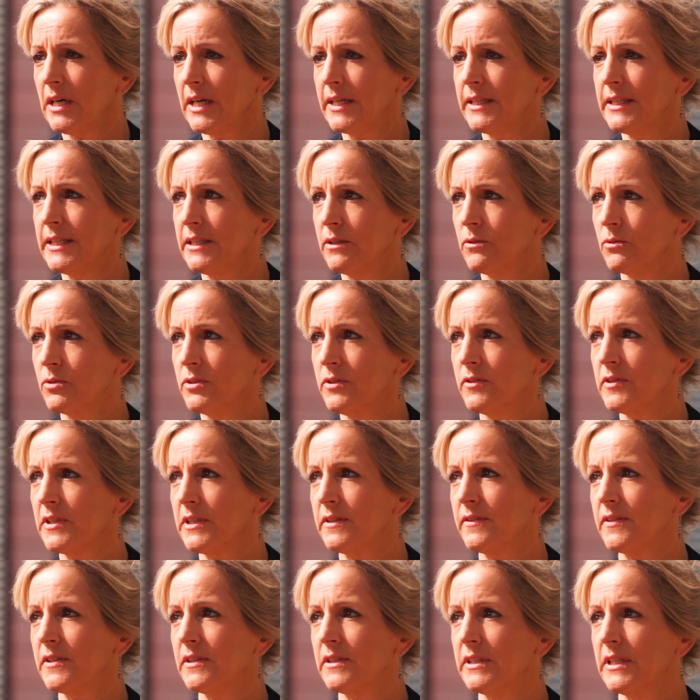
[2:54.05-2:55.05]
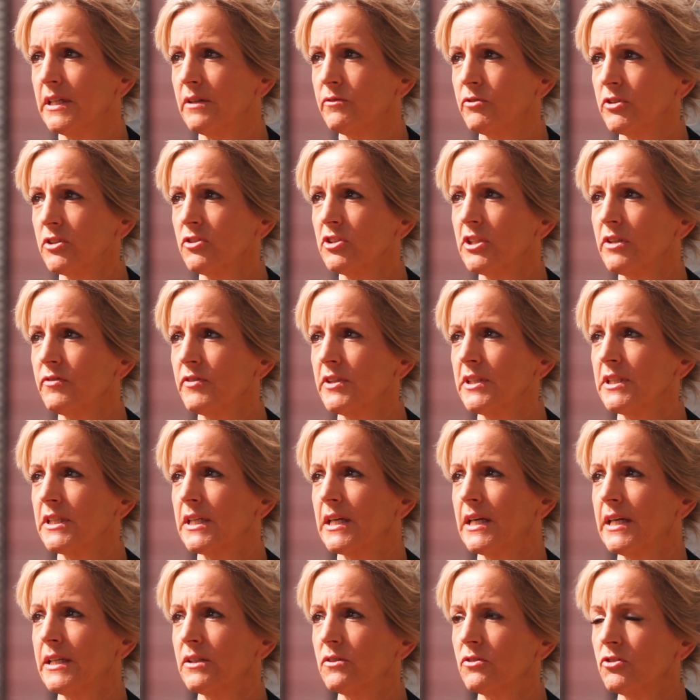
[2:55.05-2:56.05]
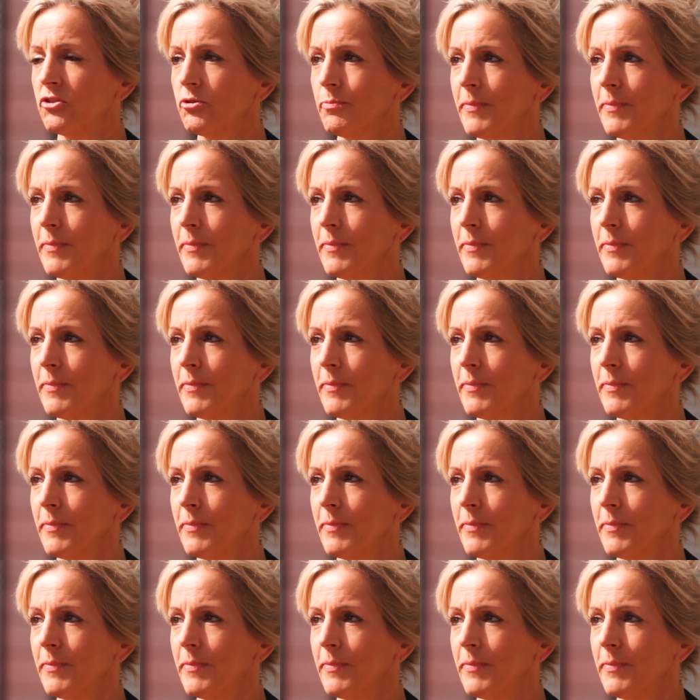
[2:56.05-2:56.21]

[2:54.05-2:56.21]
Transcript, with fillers: an die Grundsätze der Wirtschaftlichkeit und mhm.